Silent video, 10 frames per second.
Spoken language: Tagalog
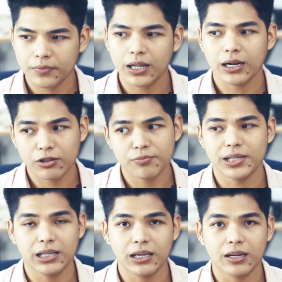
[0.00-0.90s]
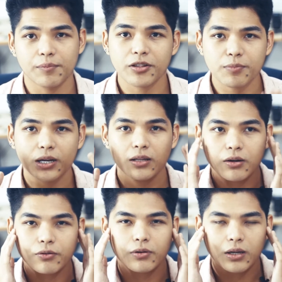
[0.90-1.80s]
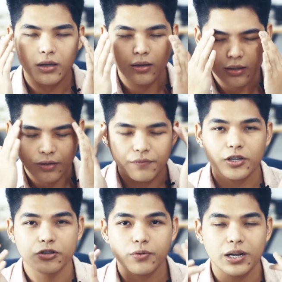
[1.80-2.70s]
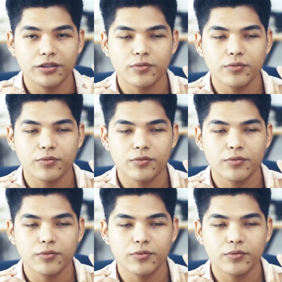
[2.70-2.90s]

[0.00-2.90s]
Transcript: talagang tumitingin ka. Mas maganda kung na-visualize